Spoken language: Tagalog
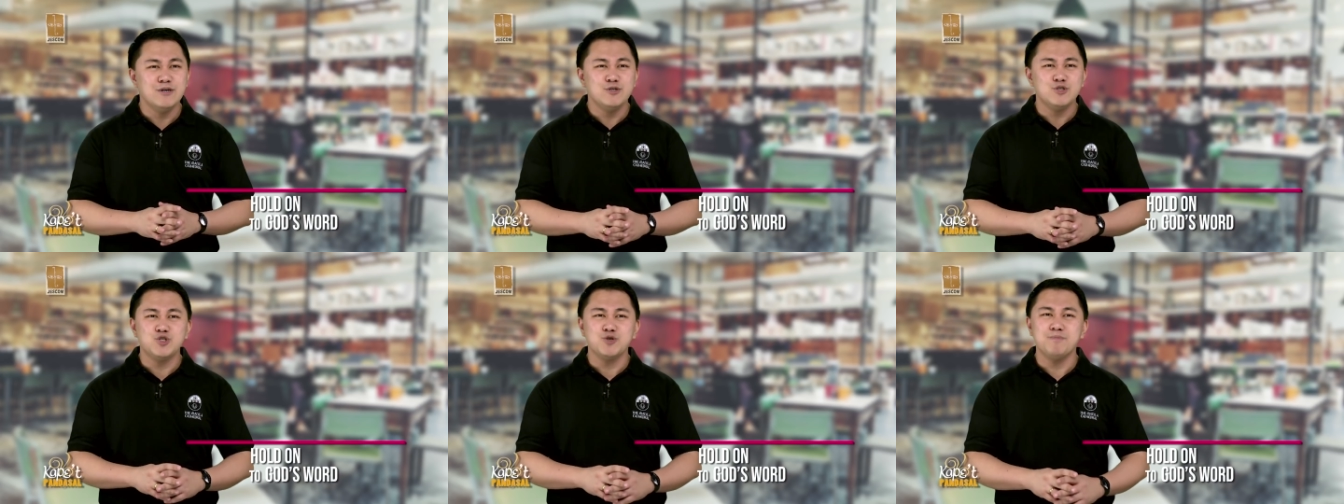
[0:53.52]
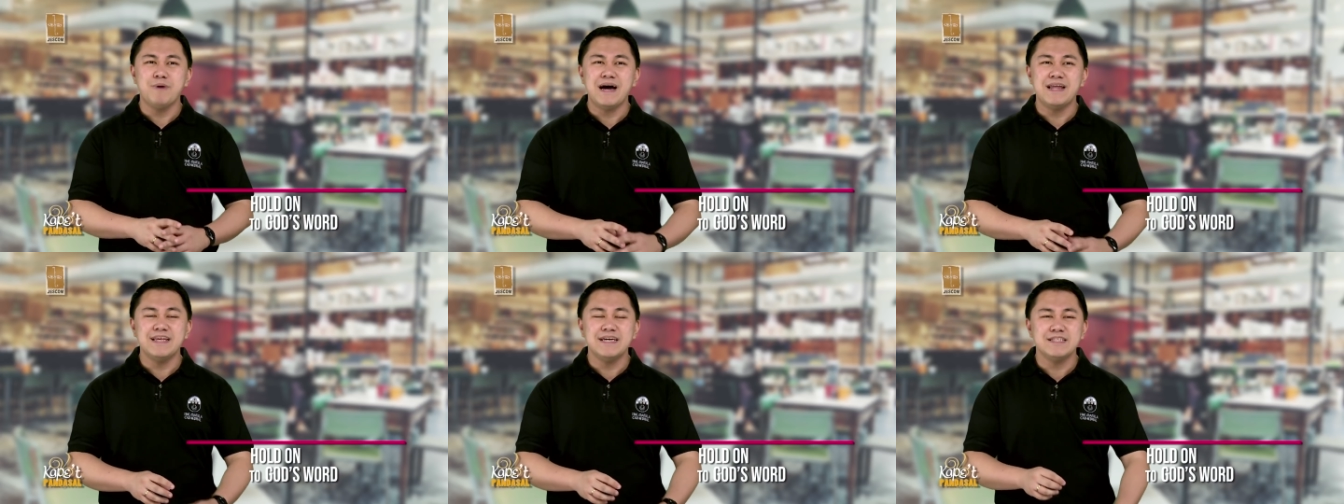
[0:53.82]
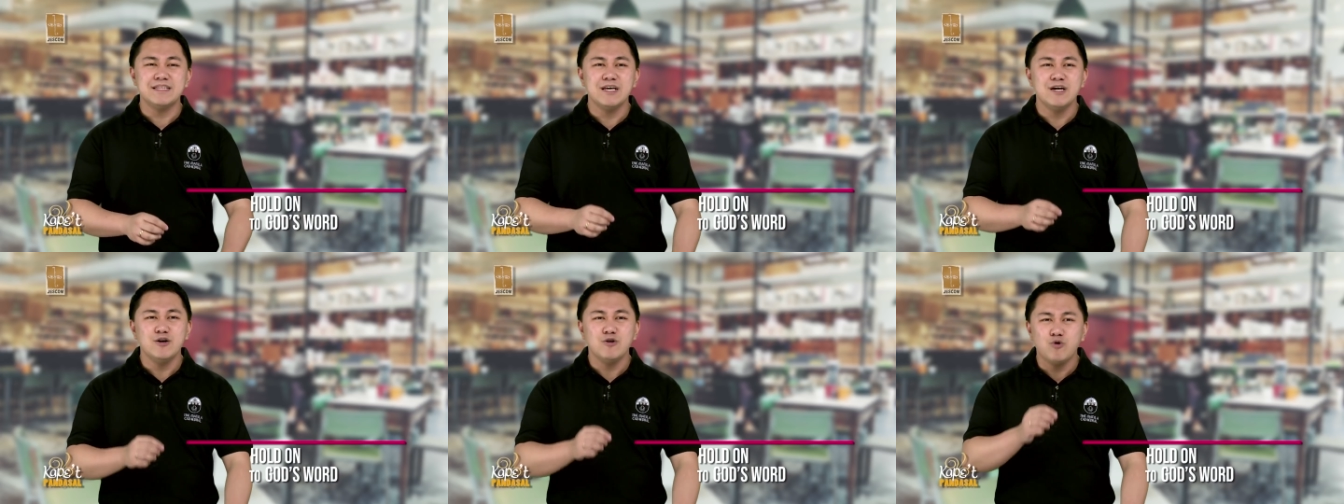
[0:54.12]
Subalit
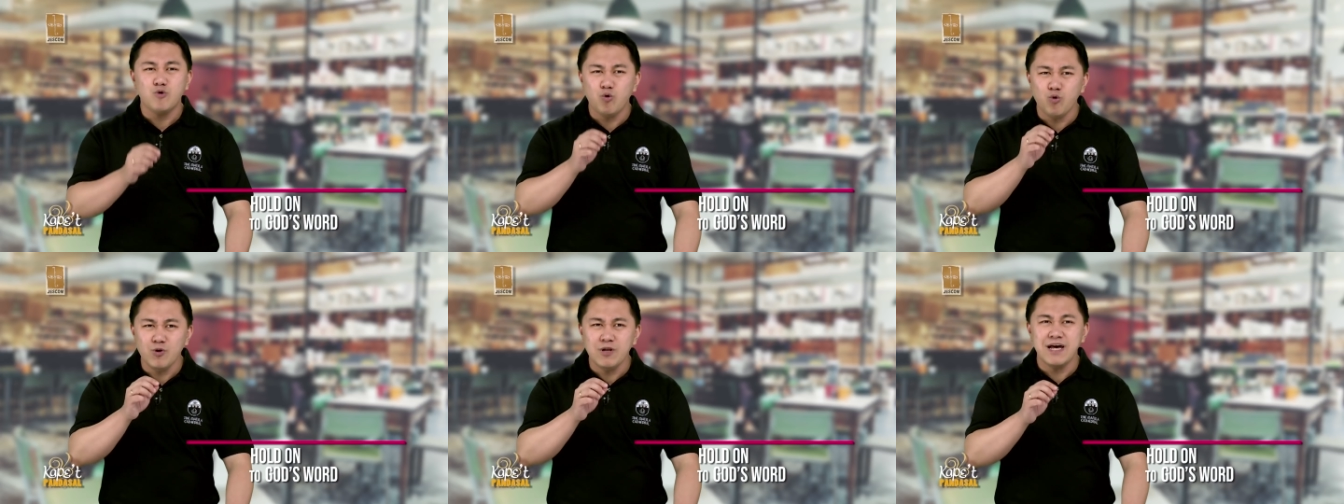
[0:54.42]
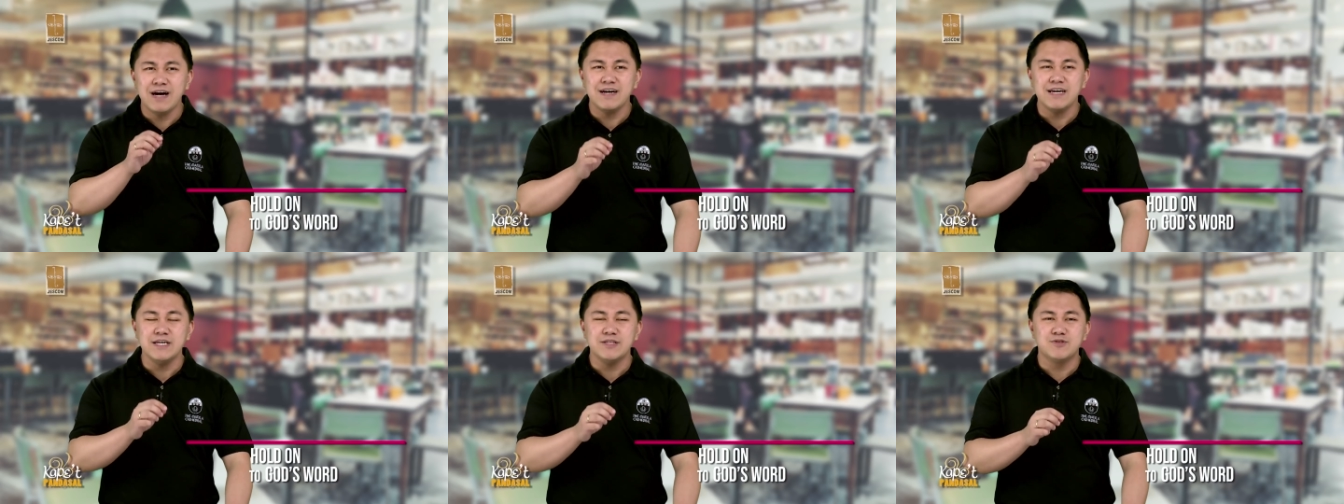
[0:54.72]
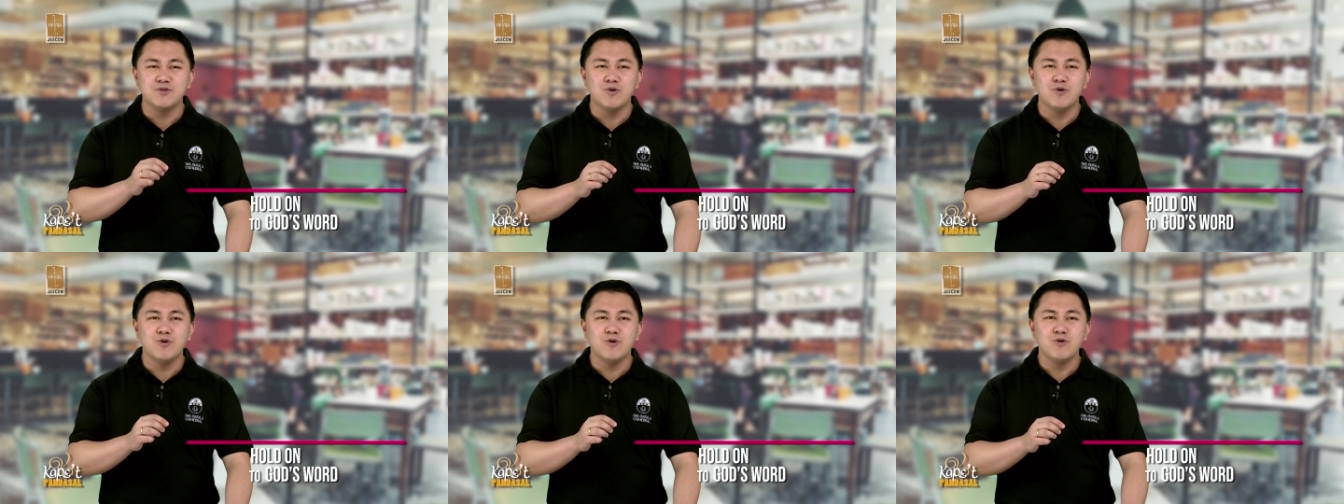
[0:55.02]
kulang
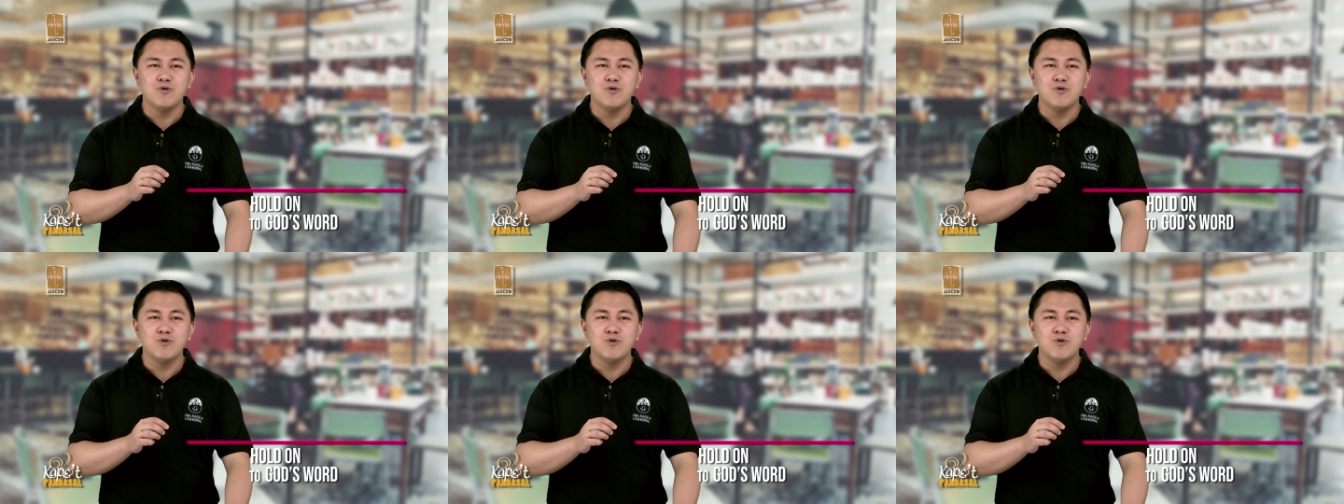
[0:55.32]
ito